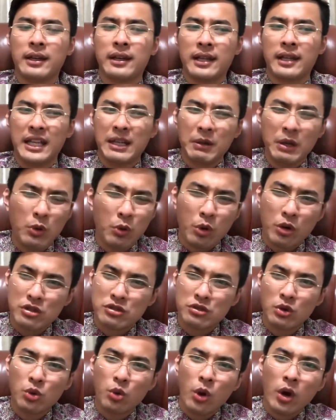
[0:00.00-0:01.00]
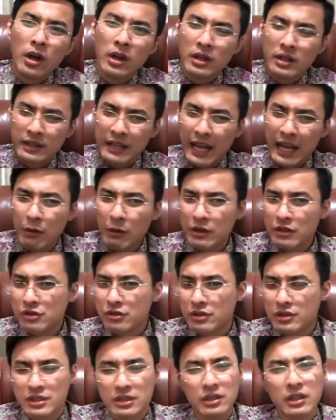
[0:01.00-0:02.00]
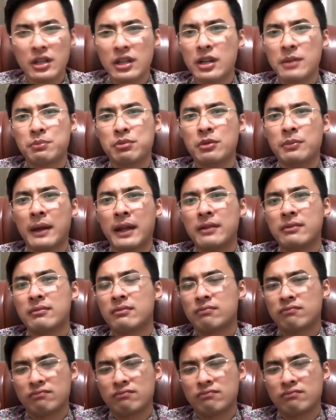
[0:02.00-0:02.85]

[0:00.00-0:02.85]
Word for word: 因为我说过，台湾任何部门